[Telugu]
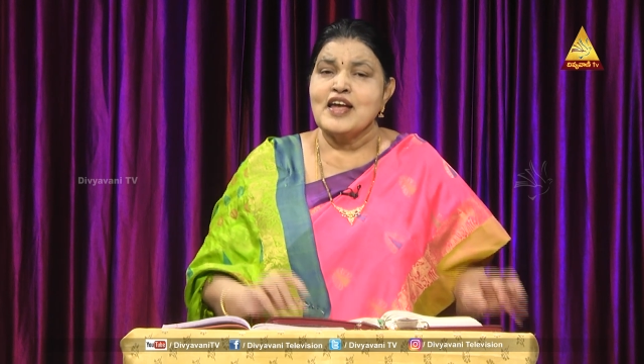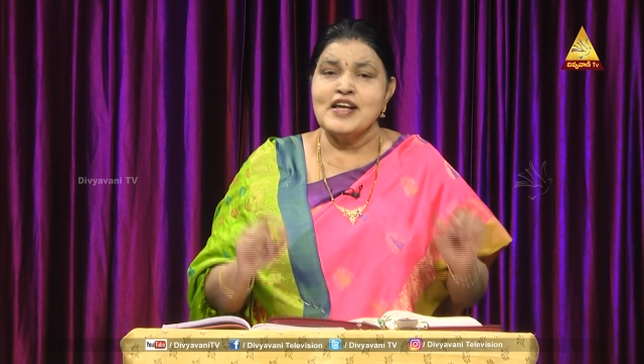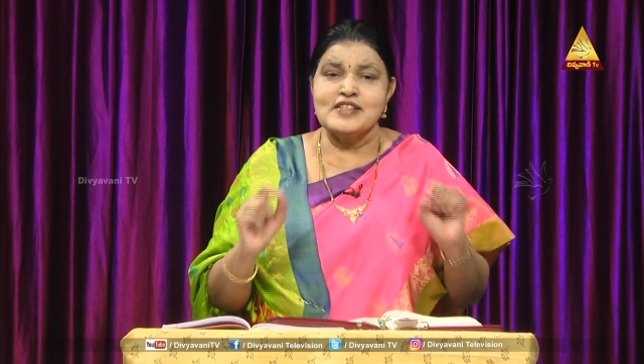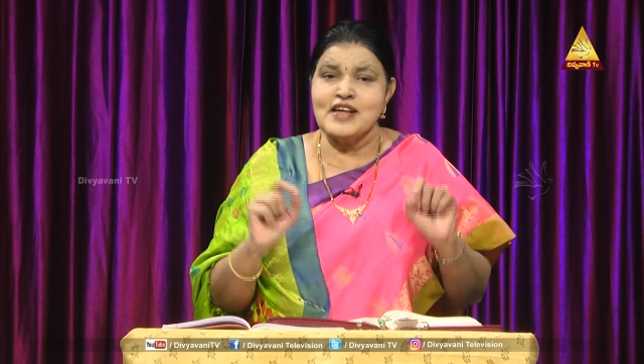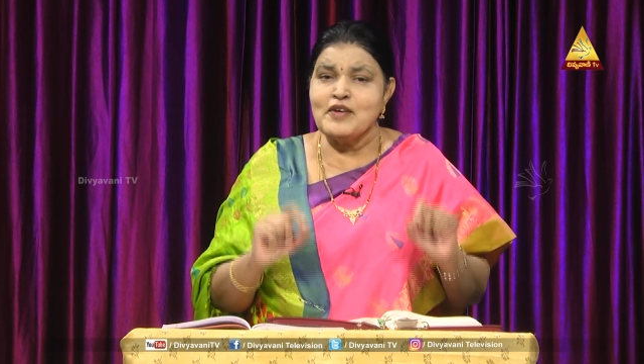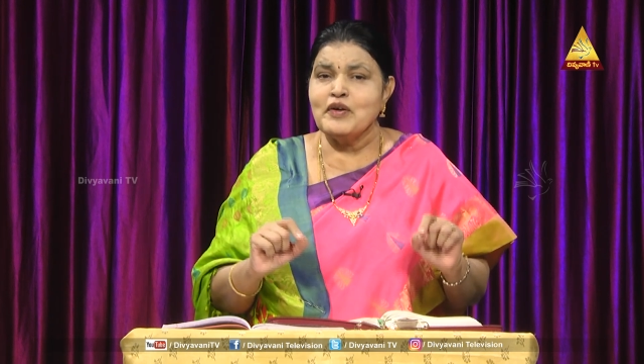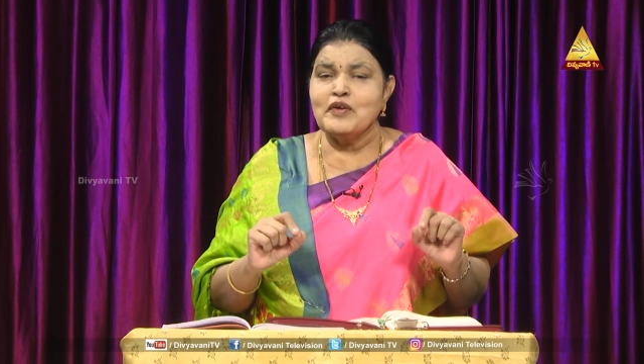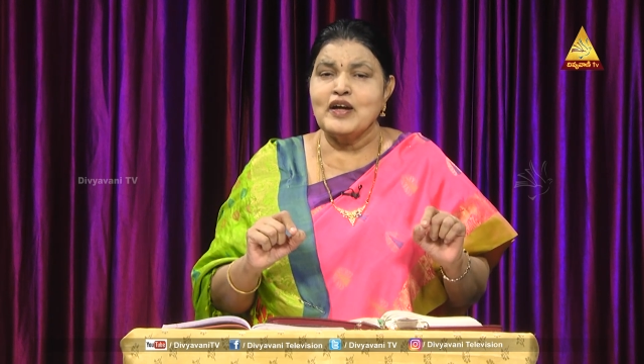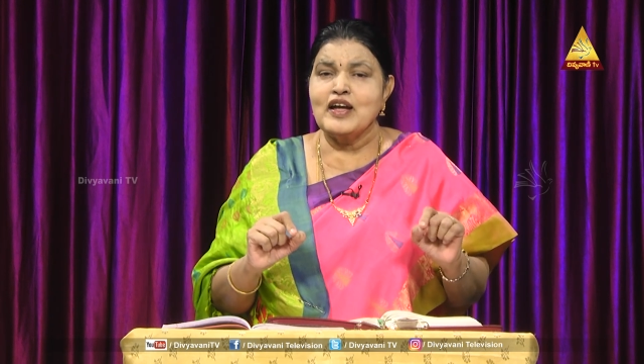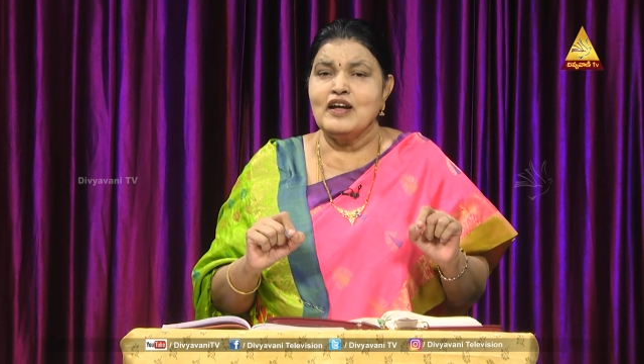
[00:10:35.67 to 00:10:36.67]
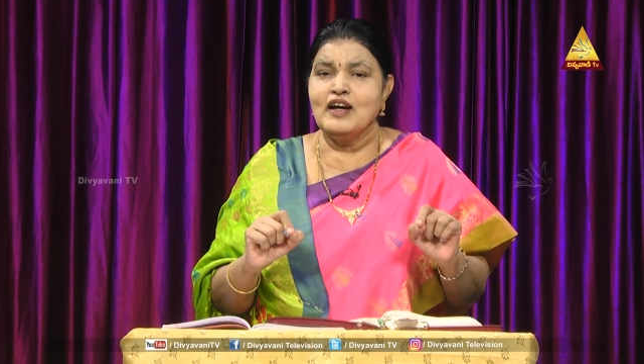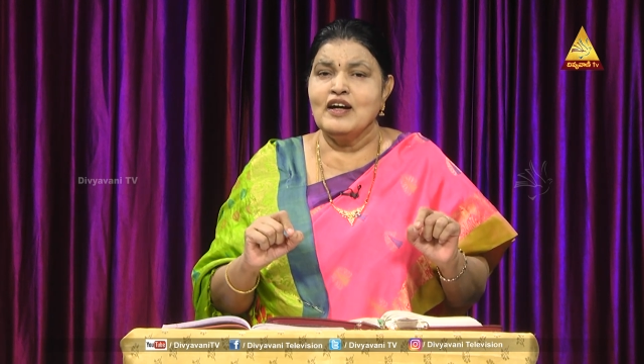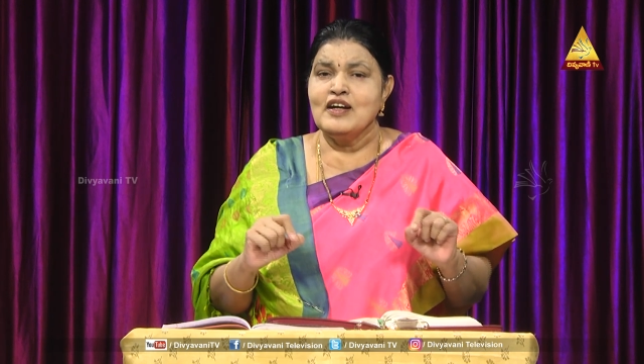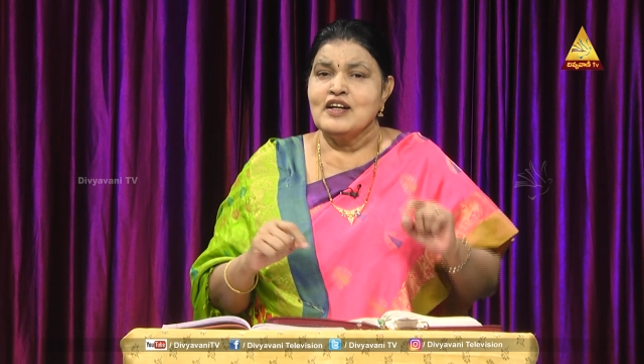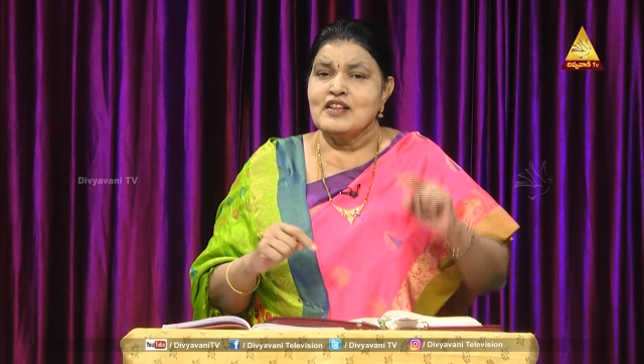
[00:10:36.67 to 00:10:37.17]
ఏ సేవకుడైనా
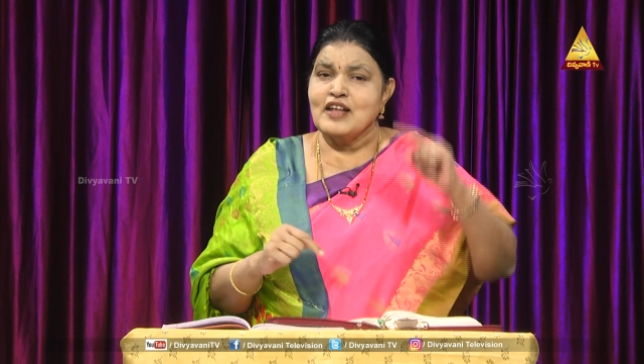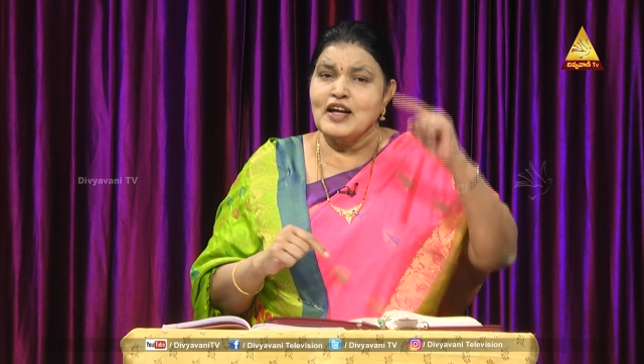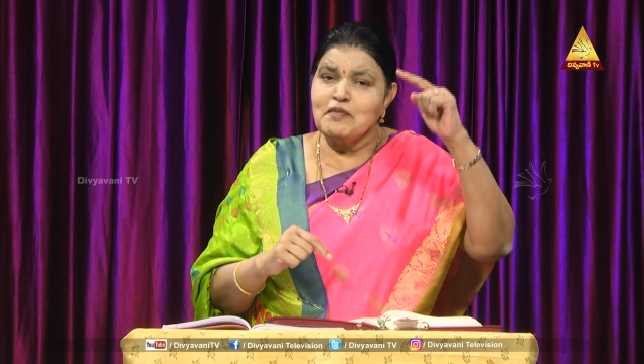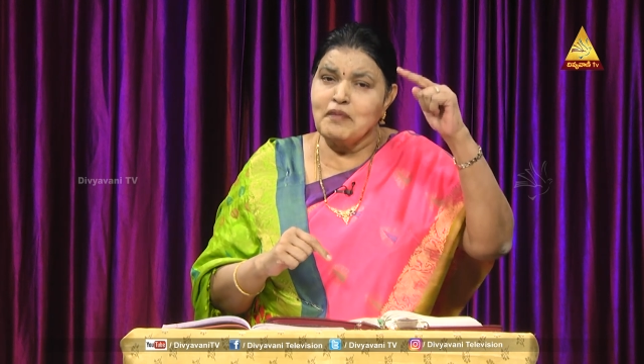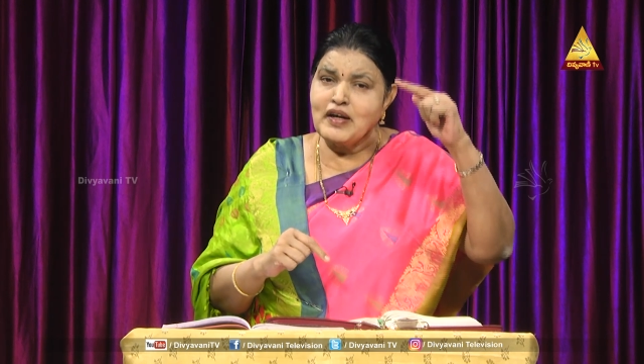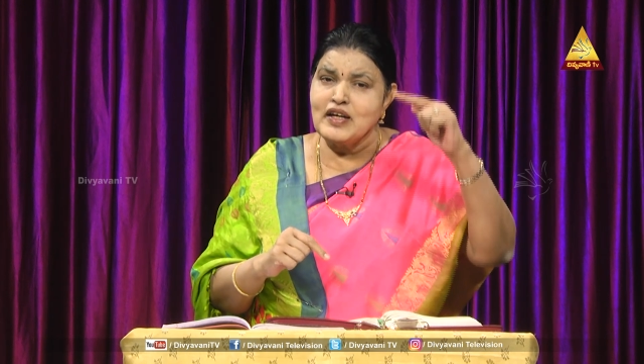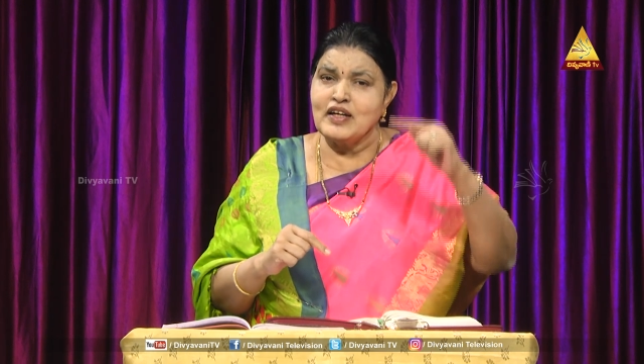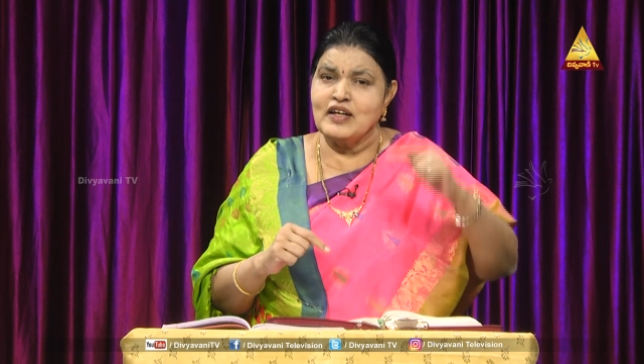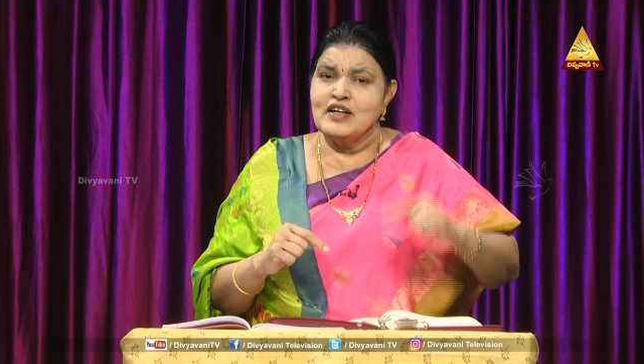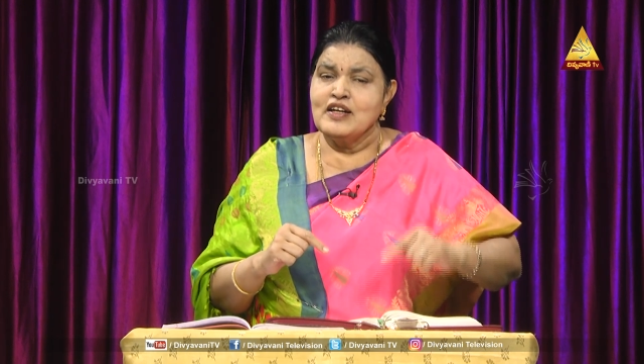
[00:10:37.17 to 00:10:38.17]
తన పనిని